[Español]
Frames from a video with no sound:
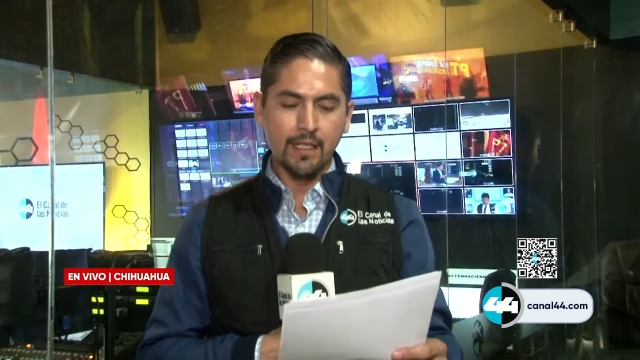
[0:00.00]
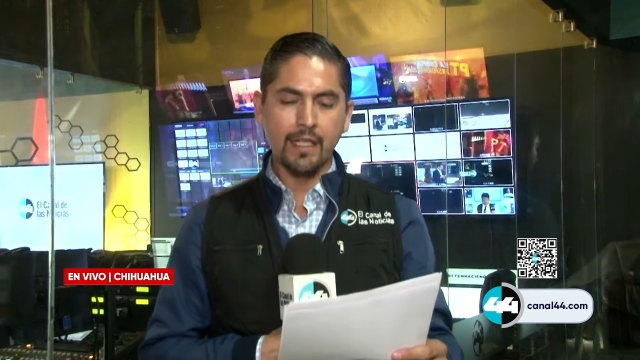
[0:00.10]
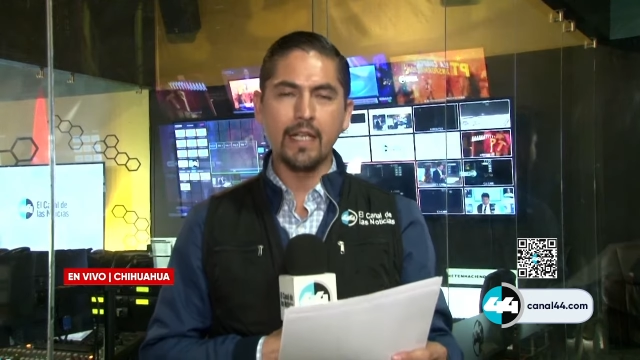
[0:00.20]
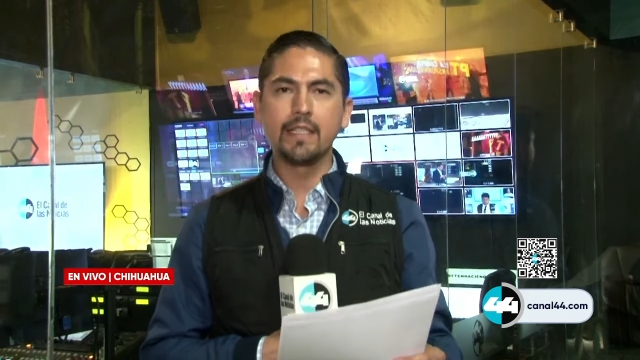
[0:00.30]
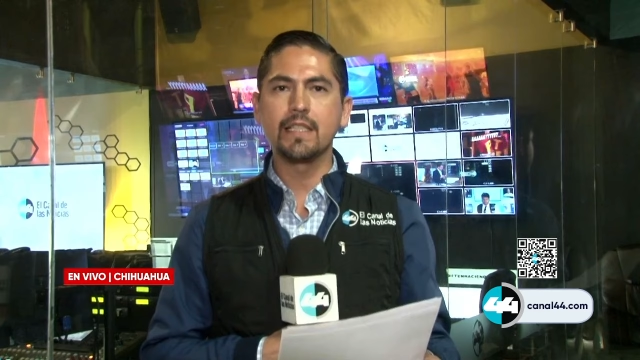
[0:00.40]

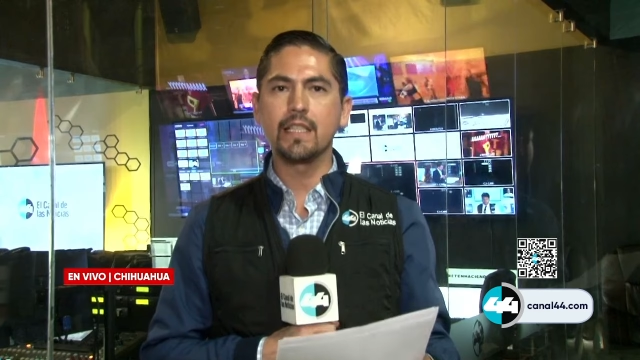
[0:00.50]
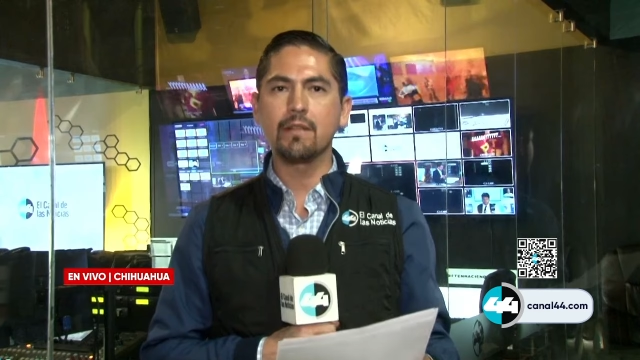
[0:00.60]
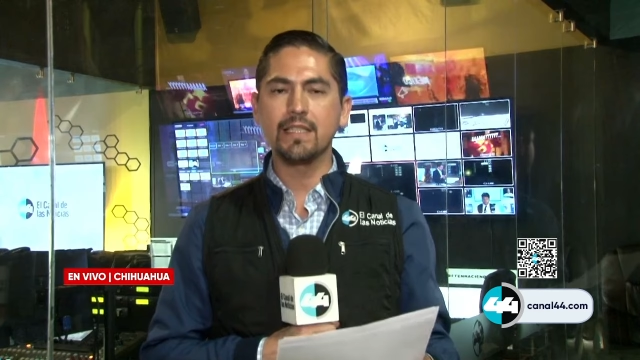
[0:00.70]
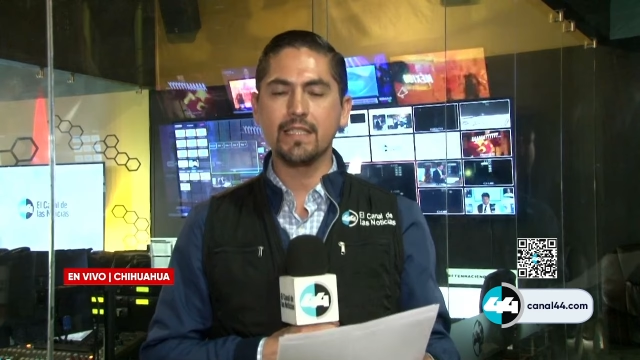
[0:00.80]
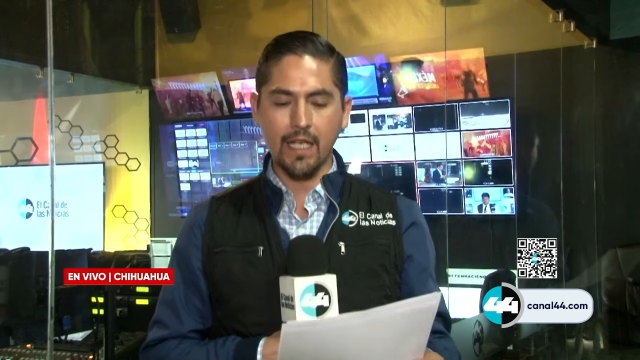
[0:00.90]
La
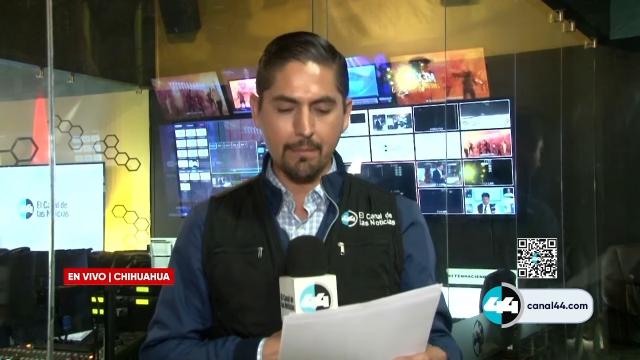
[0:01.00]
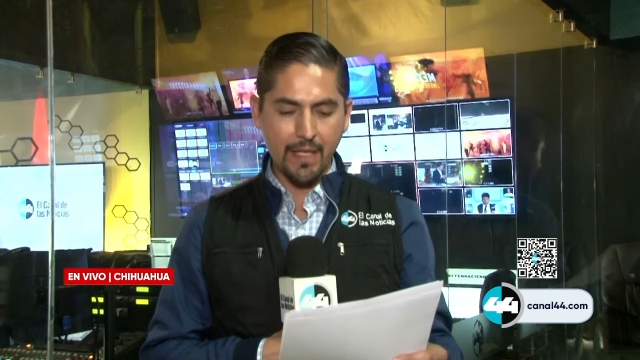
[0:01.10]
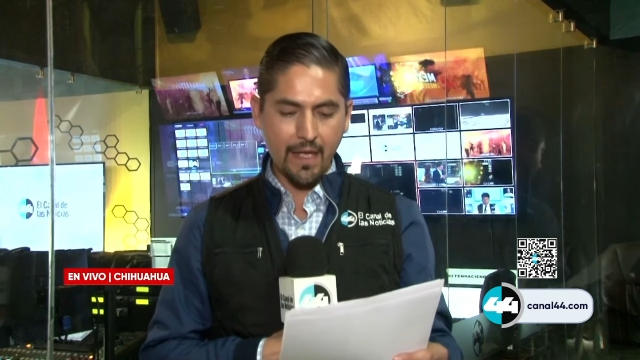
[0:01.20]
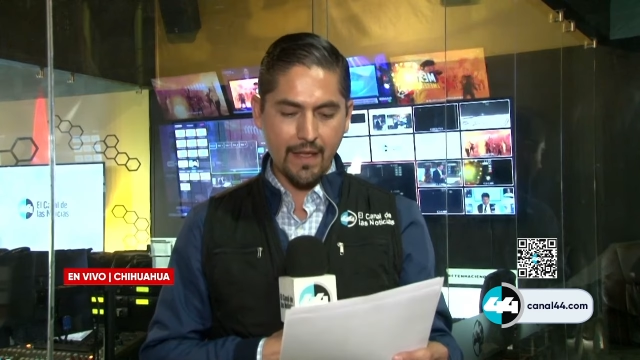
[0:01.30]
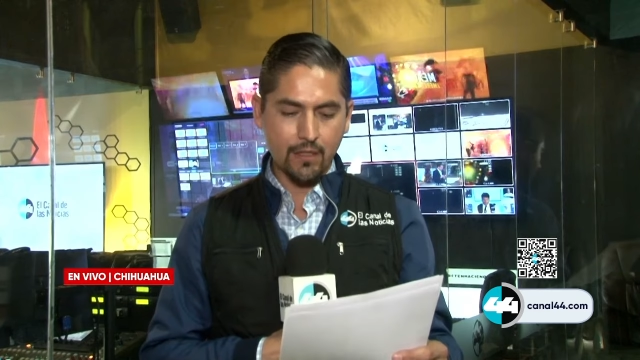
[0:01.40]
iniciativa será
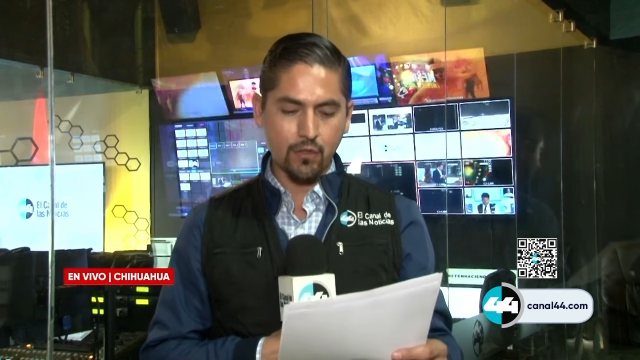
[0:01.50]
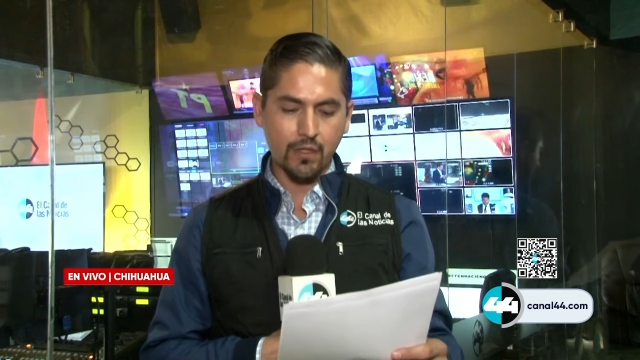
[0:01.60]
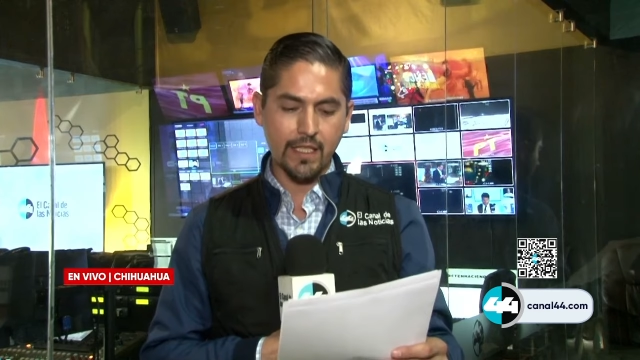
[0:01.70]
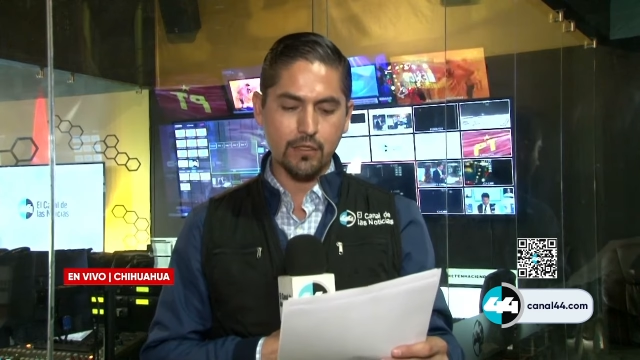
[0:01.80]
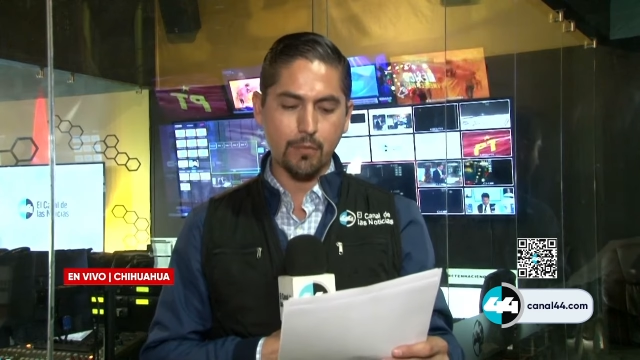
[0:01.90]
enviada al
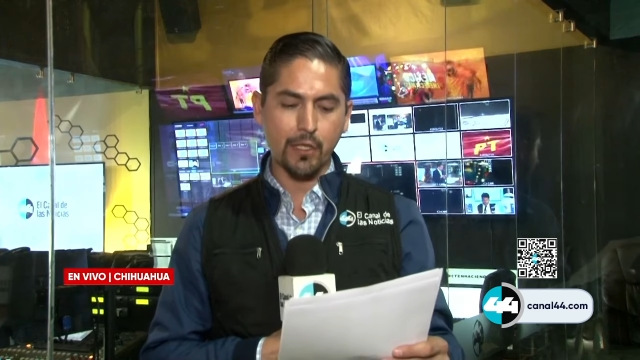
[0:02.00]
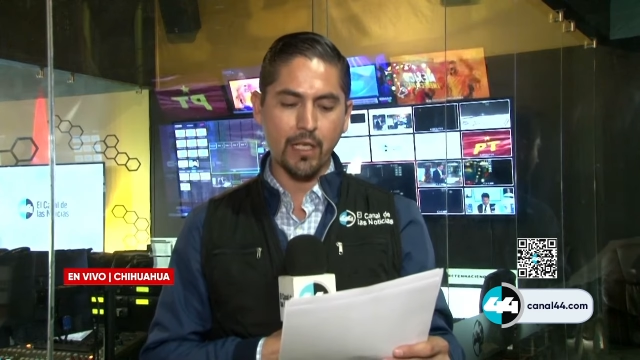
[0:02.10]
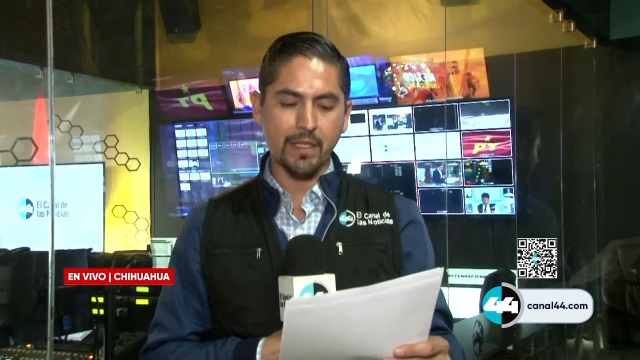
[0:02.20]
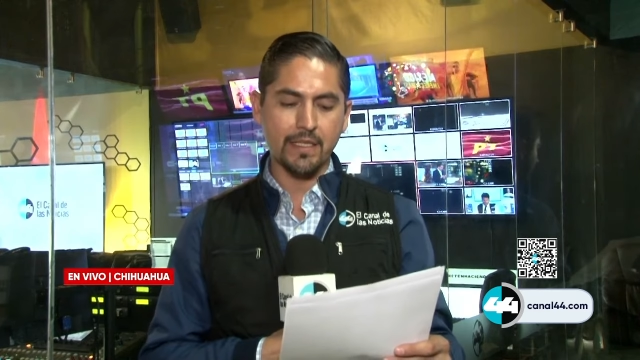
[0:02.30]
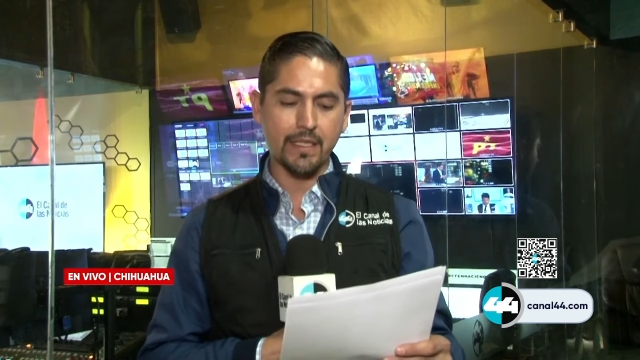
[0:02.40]
Congreso por el
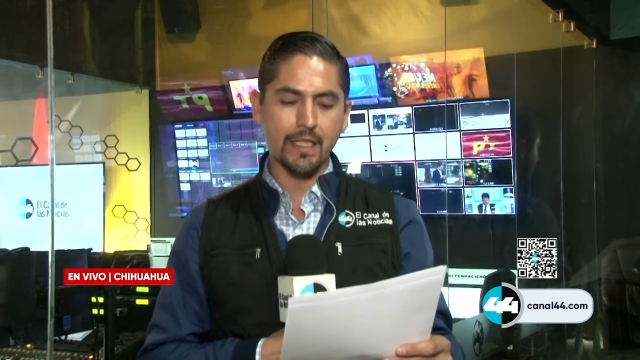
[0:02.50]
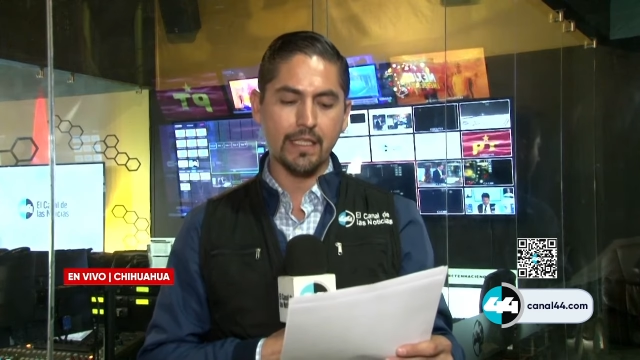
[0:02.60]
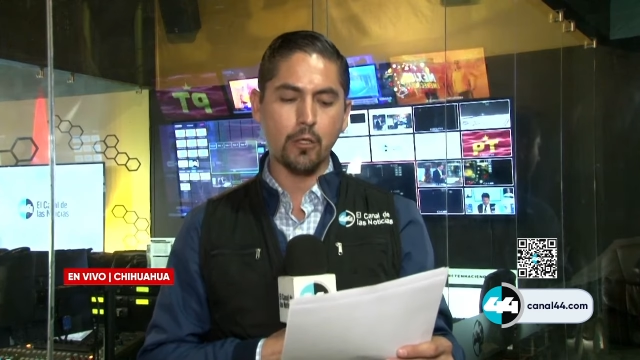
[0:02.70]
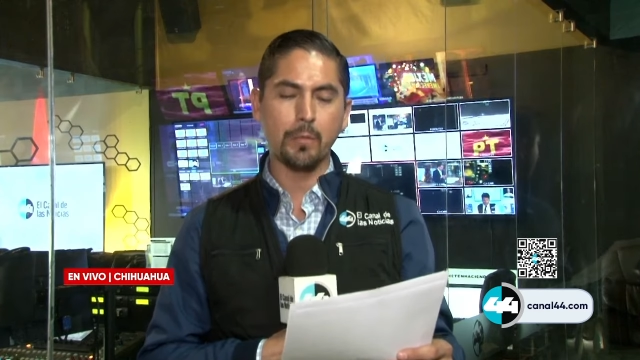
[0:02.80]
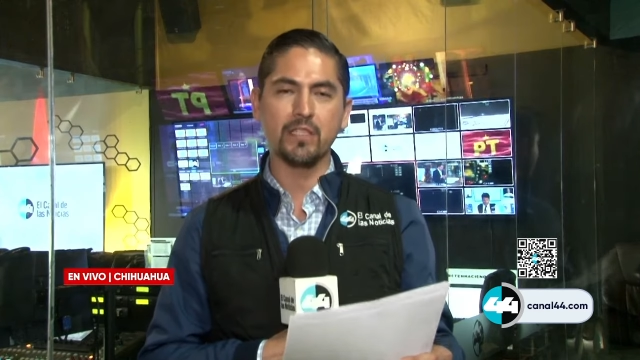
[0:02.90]

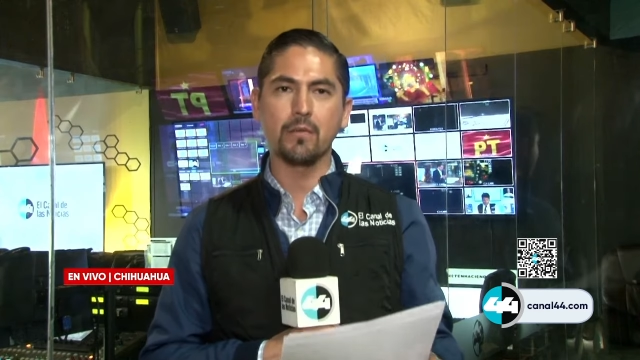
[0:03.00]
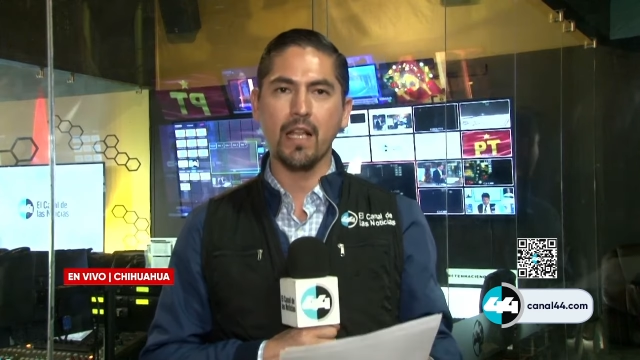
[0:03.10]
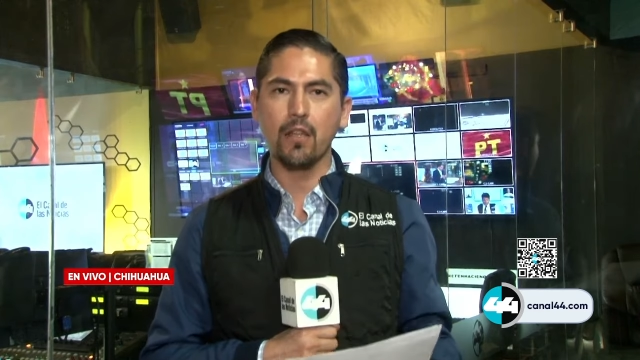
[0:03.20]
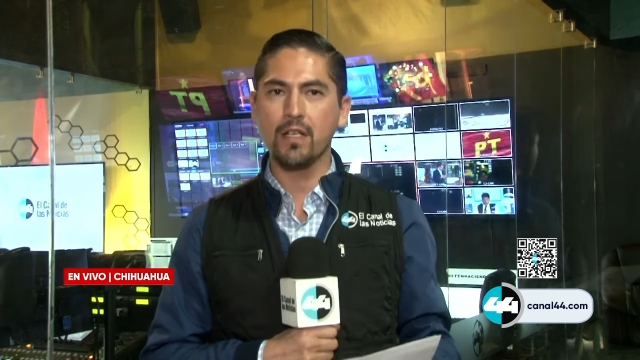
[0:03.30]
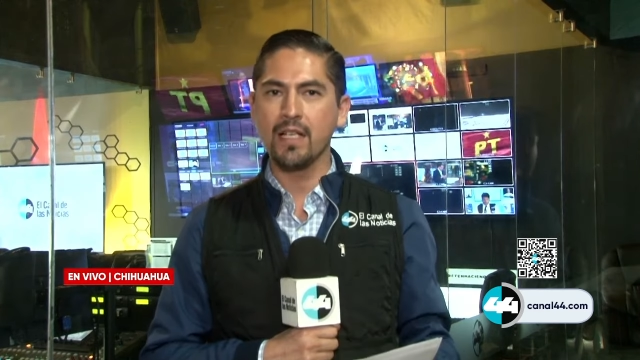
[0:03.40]
presidente López
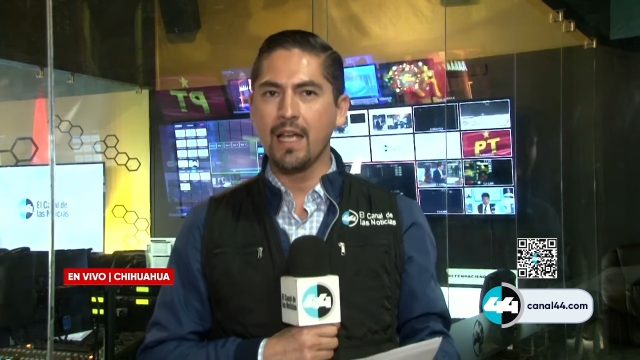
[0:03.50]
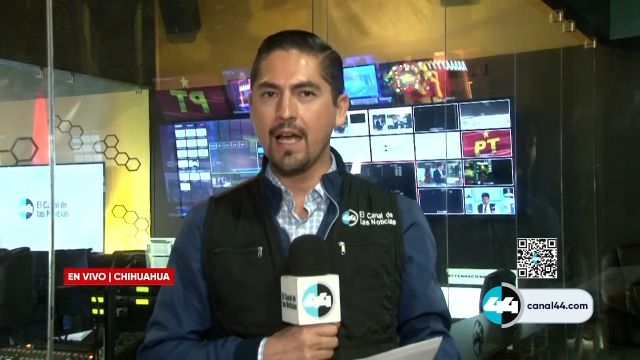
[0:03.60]
Obrador